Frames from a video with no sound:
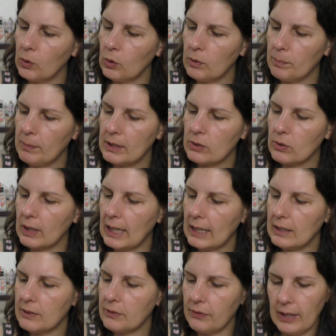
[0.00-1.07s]
und mit so
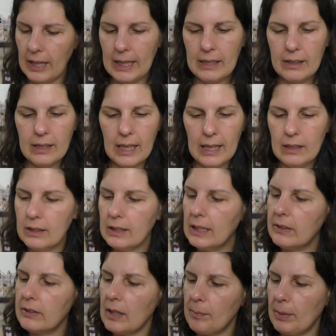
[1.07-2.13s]
ganz feinen, hellen
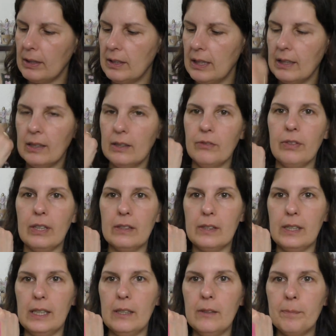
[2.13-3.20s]
Glitzerpartikeln
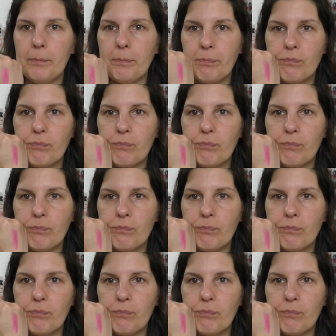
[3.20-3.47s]
versehen.